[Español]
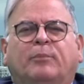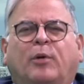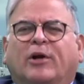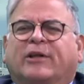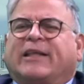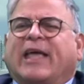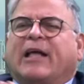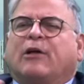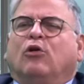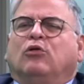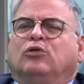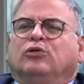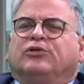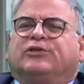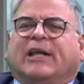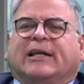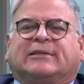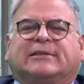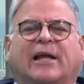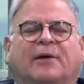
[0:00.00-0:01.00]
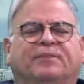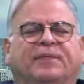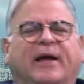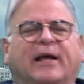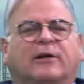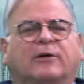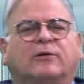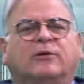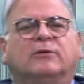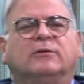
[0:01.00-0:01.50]
¿Por qué con un
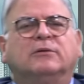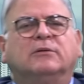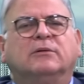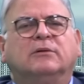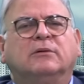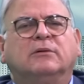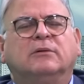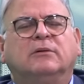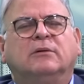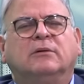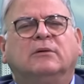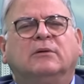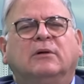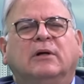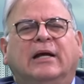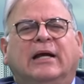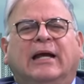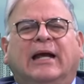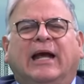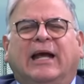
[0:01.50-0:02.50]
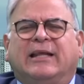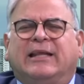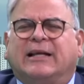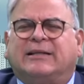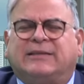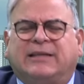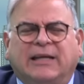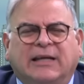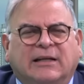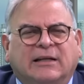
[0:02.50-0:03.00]
testaferro? Es
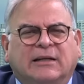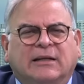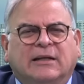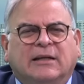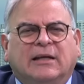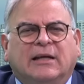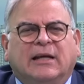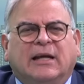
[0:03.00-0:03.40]
decir,